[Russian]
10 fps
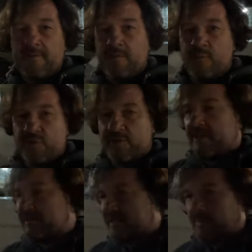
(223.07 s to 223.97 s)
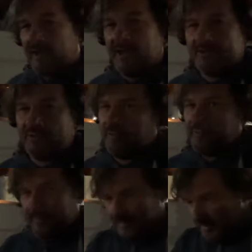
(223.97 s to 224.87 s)
таможенники их забрали, что
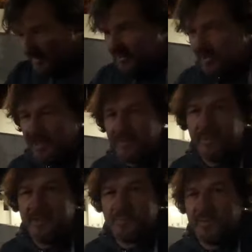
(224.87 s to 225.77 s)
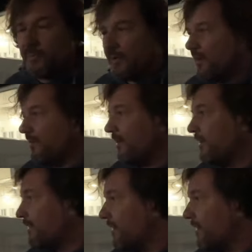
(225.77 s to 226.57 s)
изначально, в принципе, неправильно.